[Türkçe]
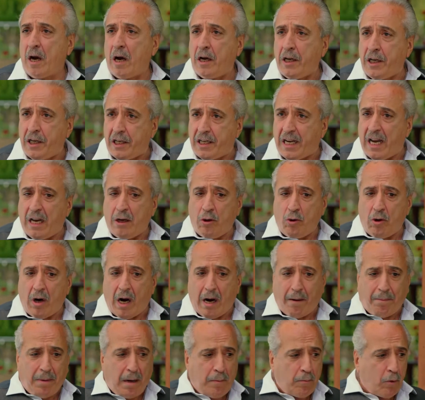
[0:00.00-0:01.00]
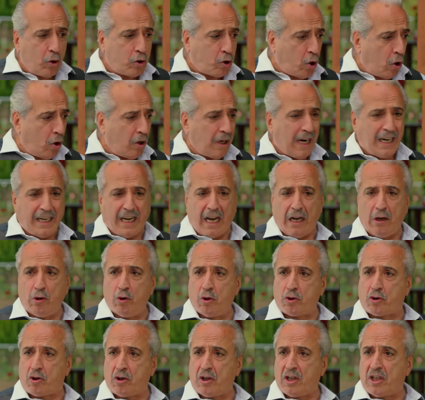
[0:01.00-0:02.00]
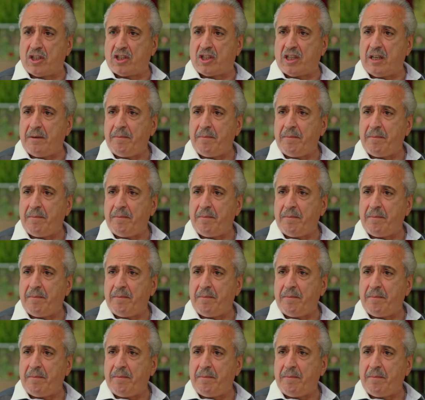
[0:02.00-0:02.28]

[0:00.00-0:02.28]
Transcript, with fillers: Ya iyi geliyor ama motorla geliyorsun